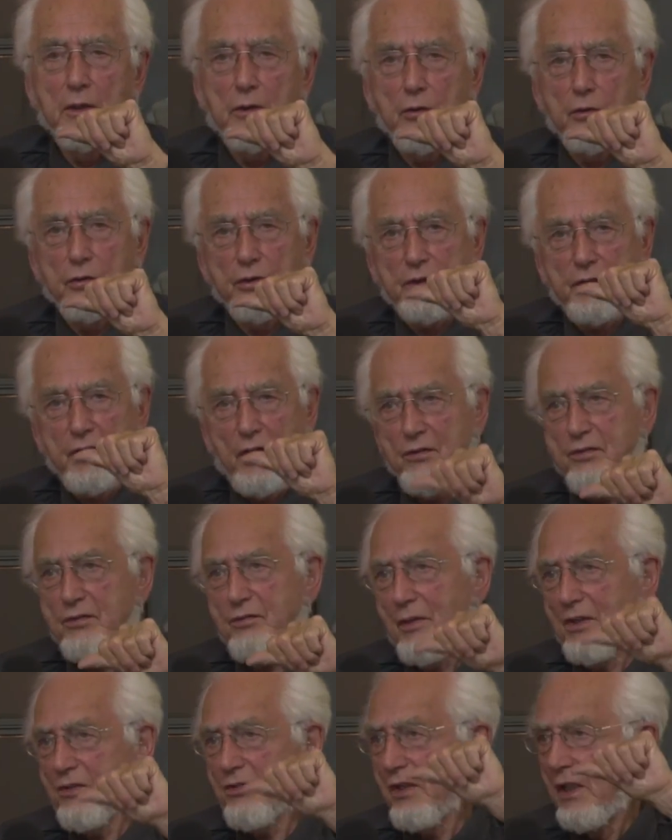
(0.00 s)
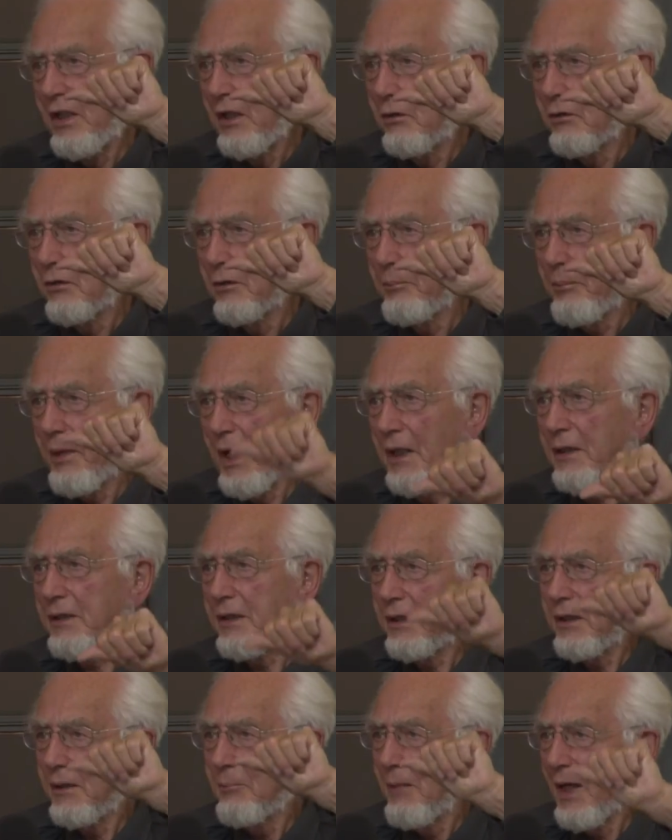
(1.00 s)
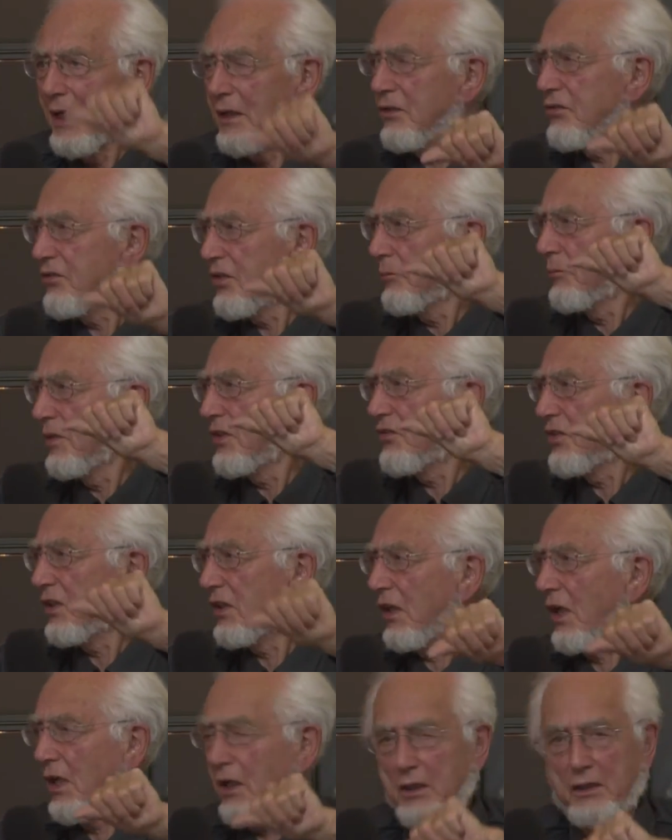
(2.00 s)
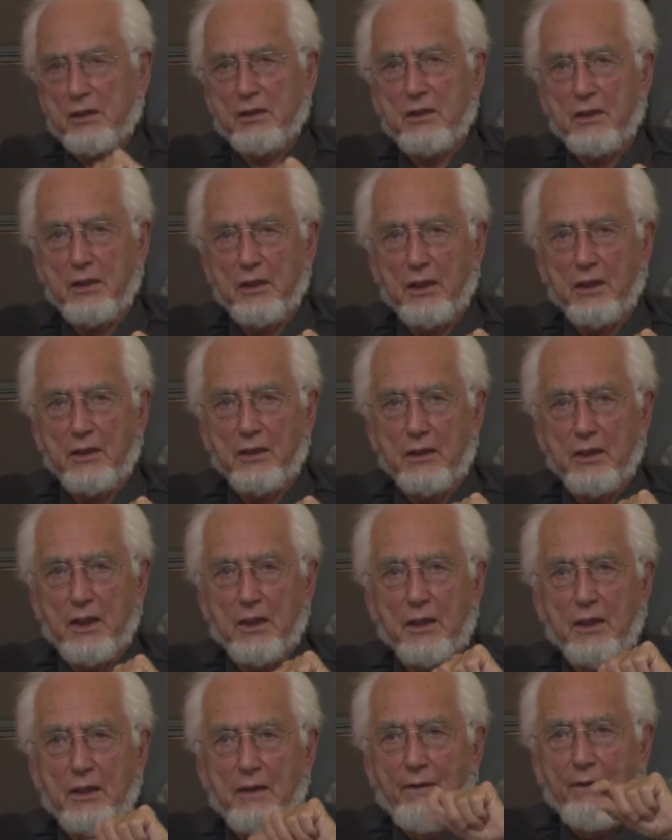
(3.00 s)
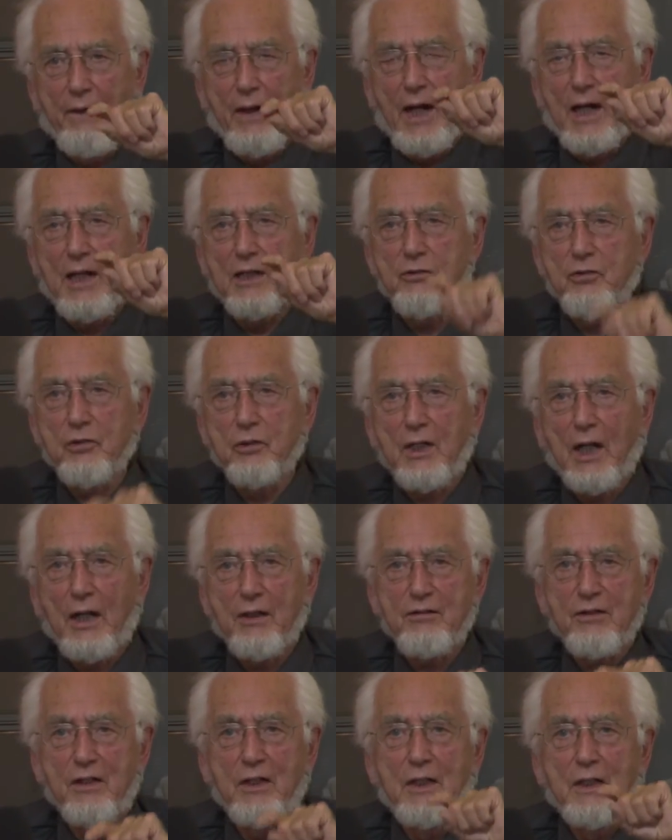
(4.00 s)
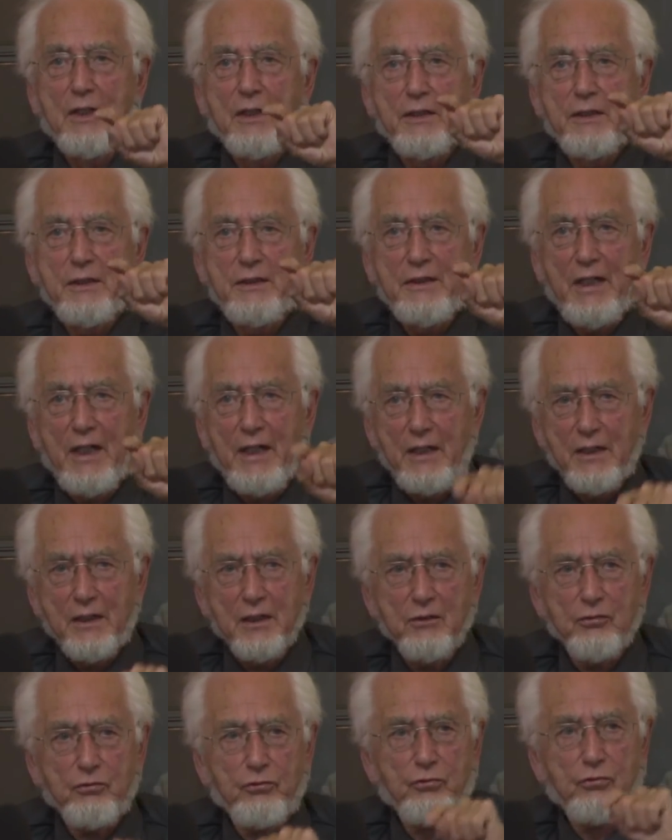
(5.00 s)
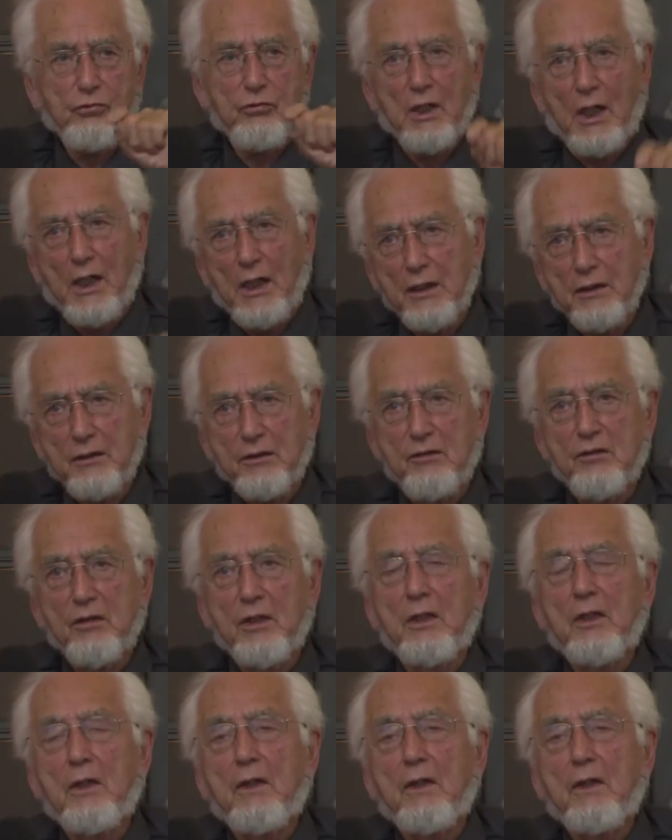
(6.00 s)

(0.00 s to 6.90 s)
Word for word: durch das, was Egon die gemeinsame Sicherheit genannt hat. Also dass jeder Staat